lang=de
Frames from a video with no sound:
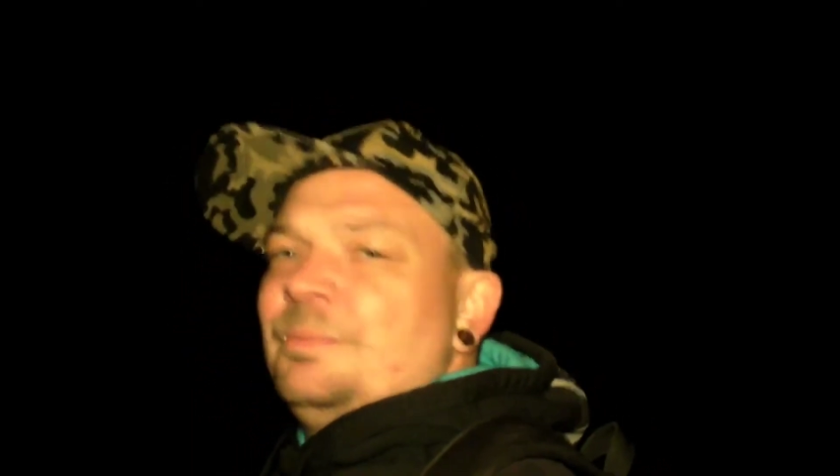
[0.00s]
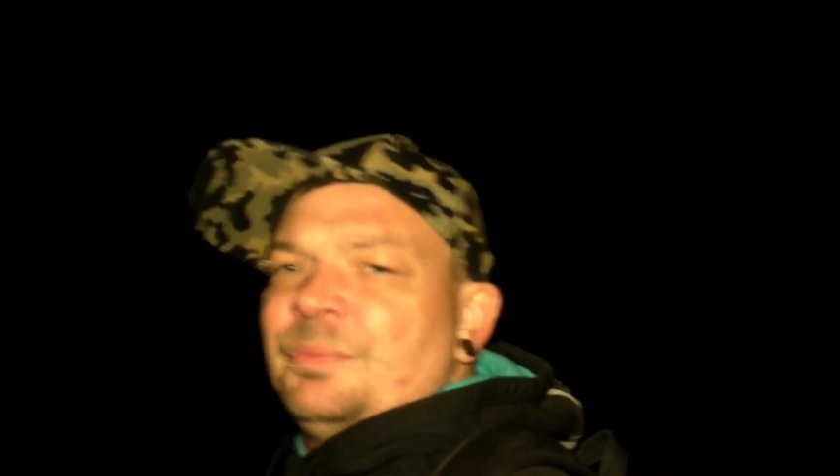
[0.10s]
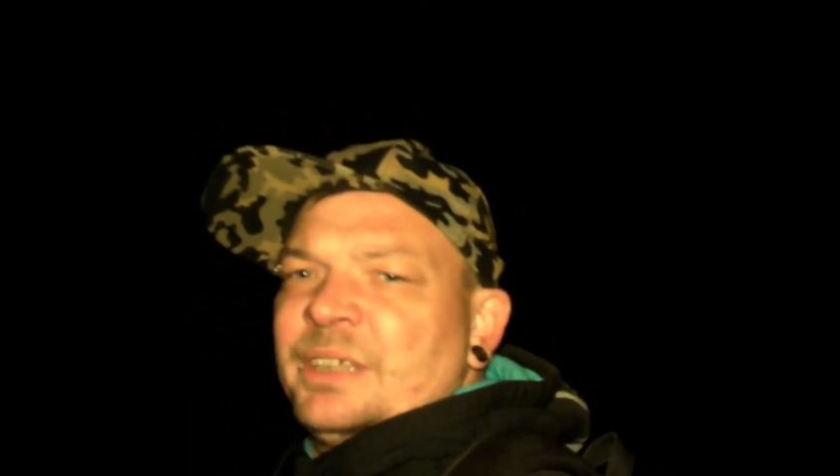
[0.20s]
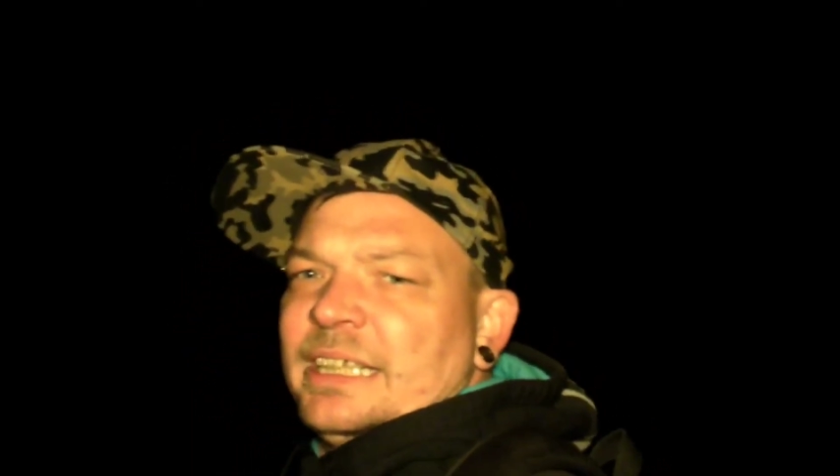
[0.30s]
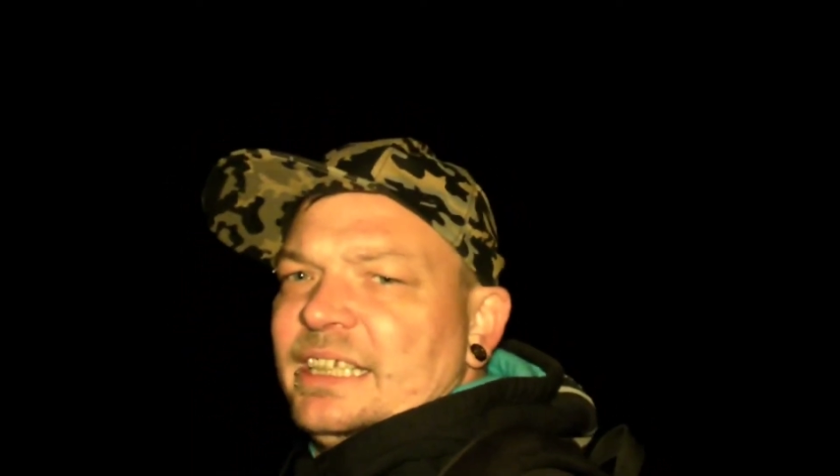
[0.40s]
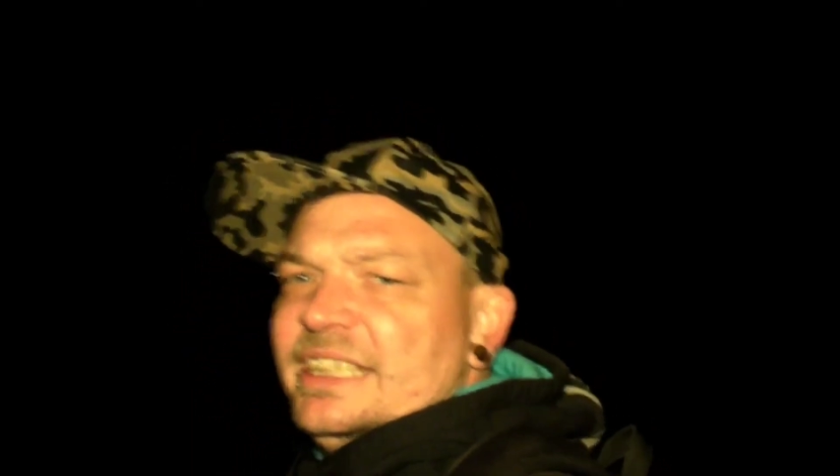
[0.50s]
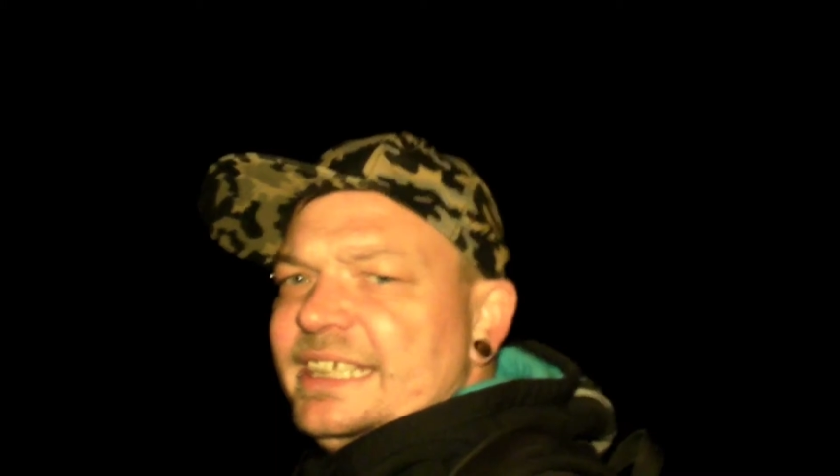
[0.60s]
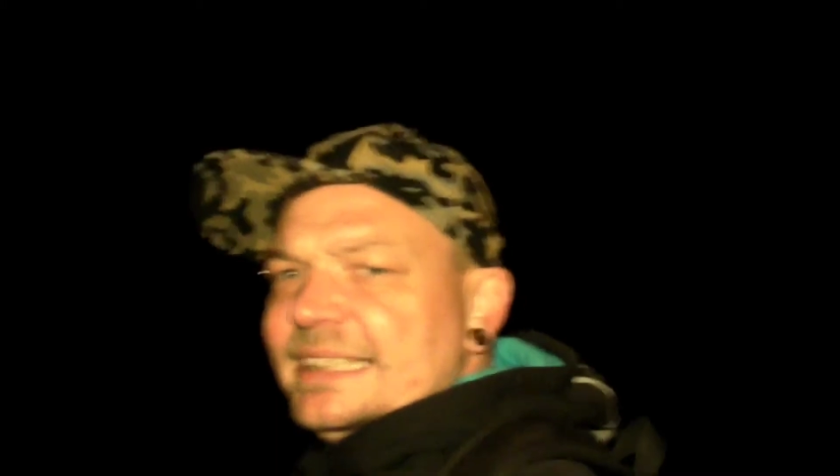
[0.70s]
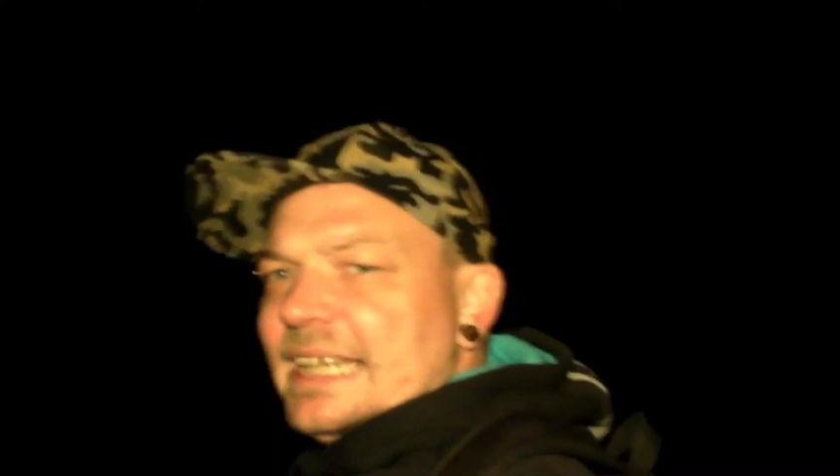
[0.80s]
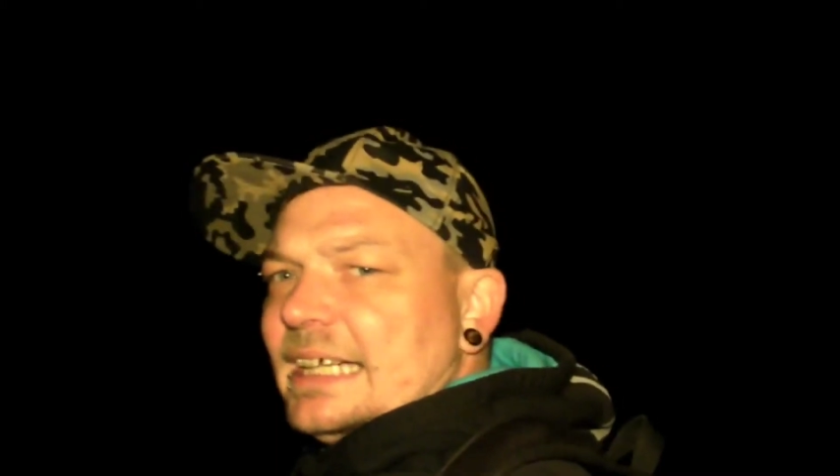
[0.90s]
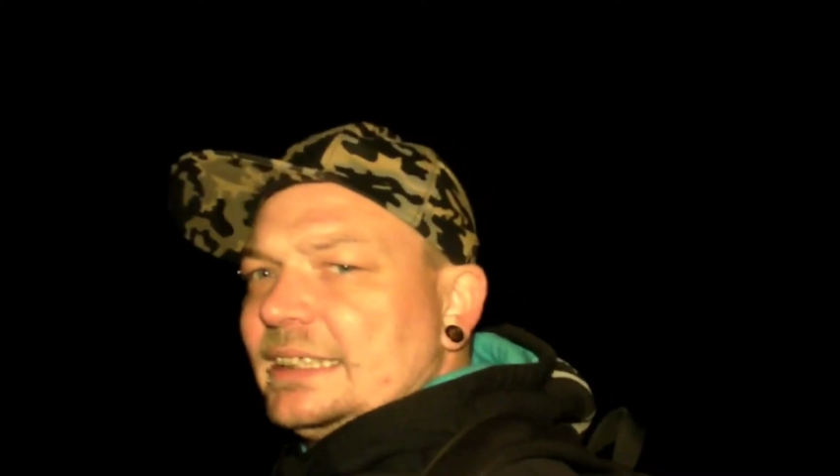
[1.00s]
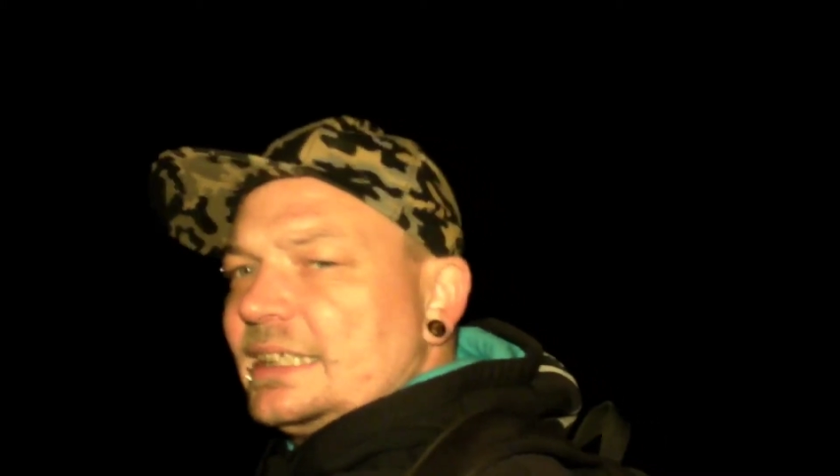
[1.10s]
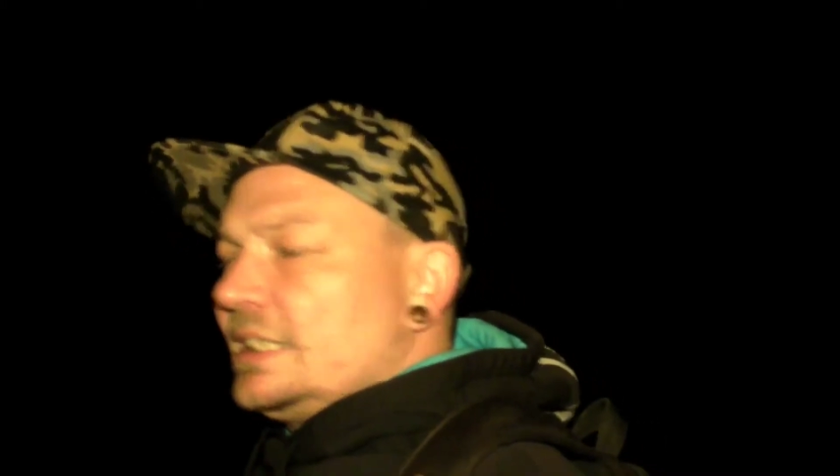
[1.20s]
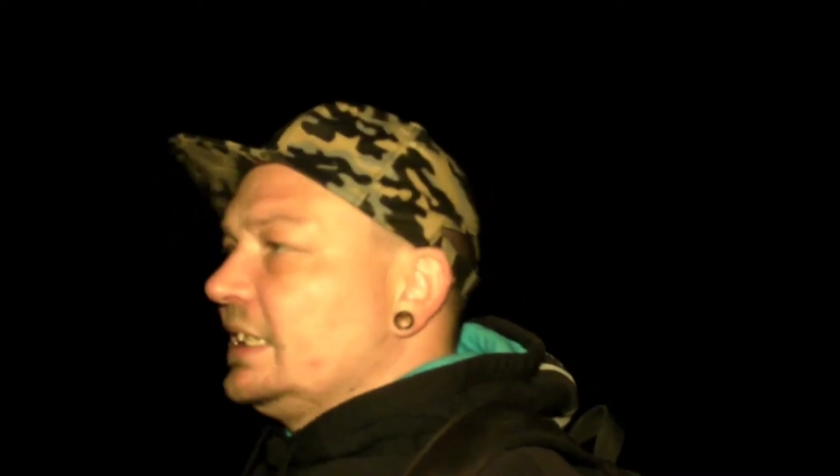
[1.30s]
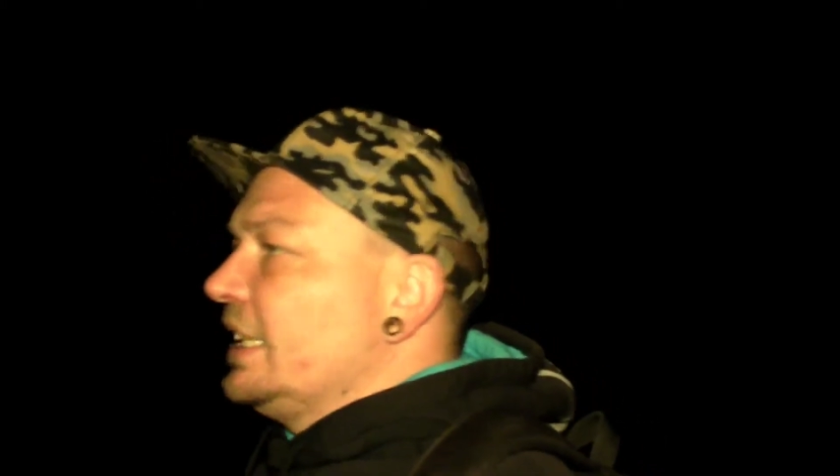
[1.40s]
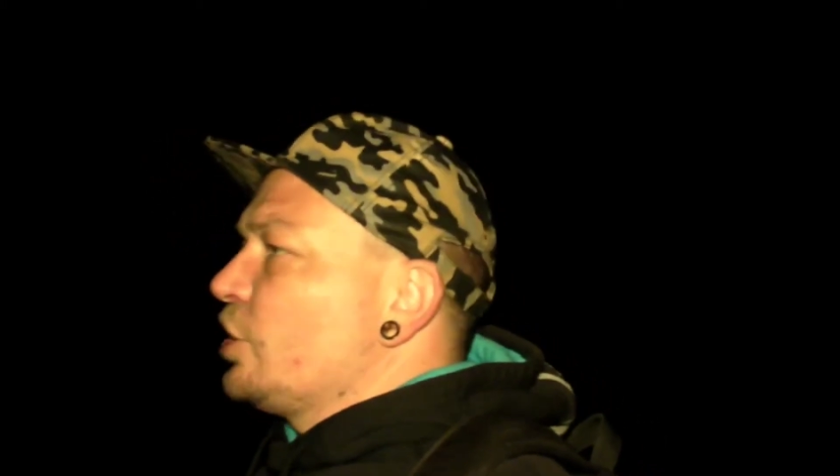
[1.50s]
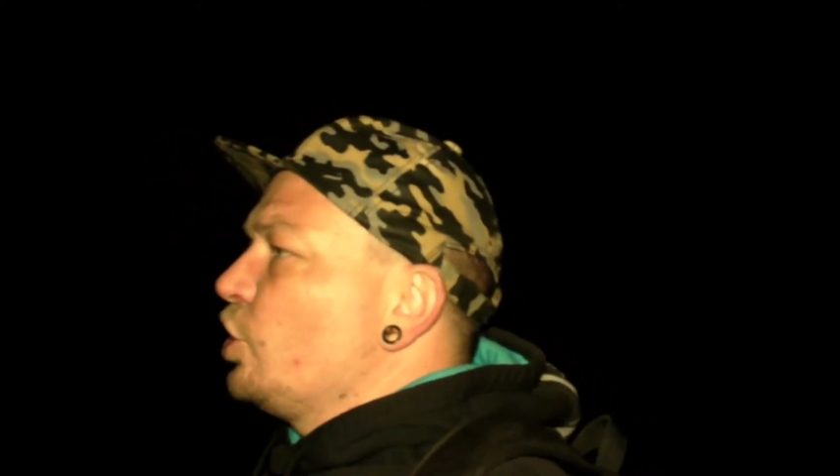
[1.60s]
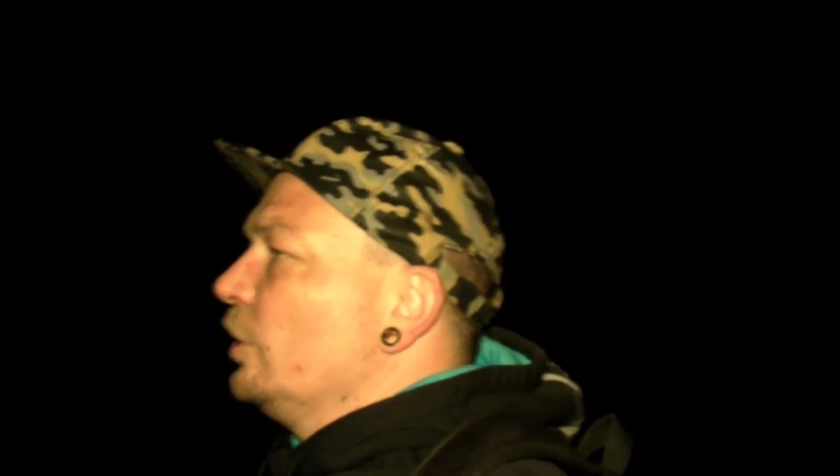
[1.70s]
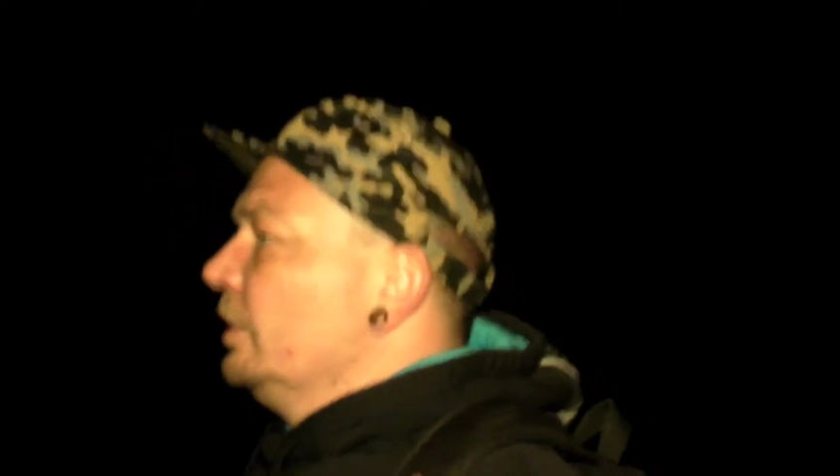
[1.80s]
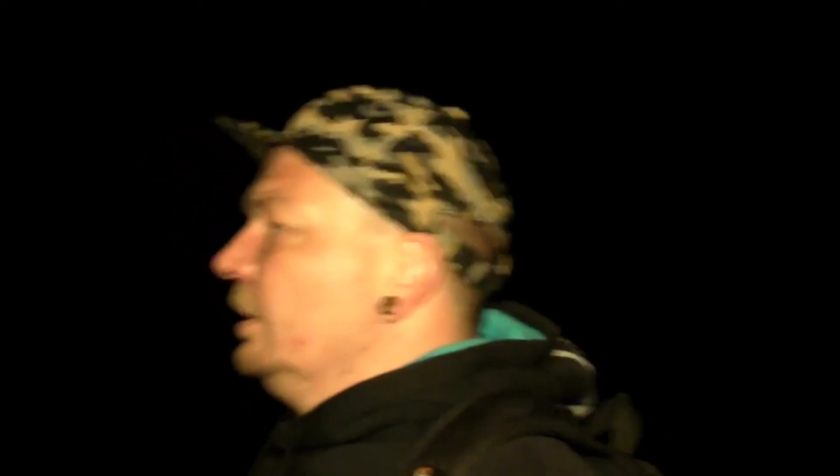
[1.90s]
Ich hätte nie gedacht, dass es jetzt
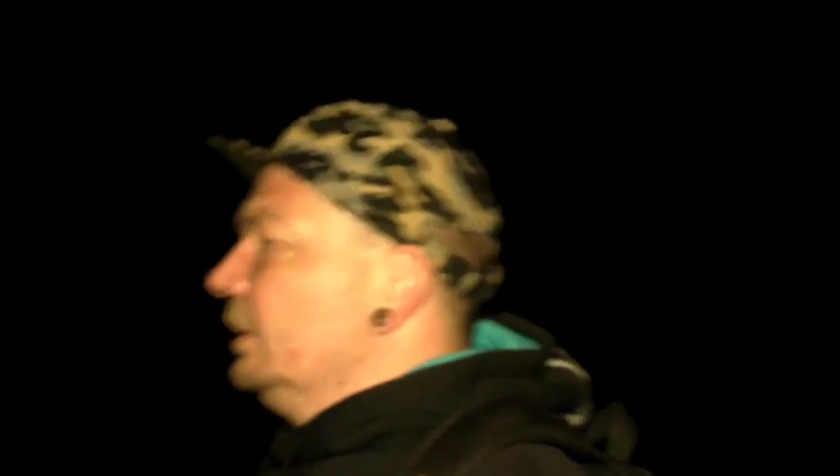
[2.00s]
schon